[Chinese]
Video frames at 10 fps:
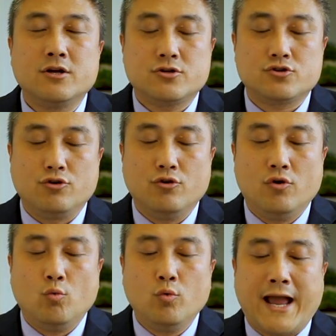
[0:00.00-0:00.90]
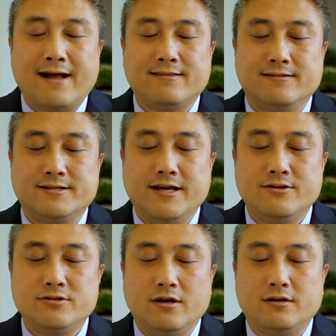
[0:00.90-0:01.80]
使用乌鸦子
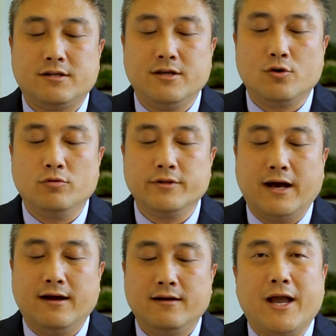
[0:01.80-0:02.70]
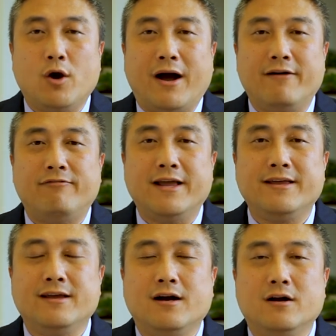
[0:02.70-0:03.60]
先生提供的白话翻
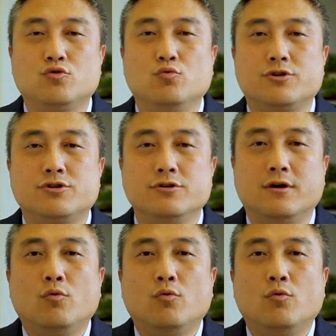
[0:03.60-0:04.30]
译和注释。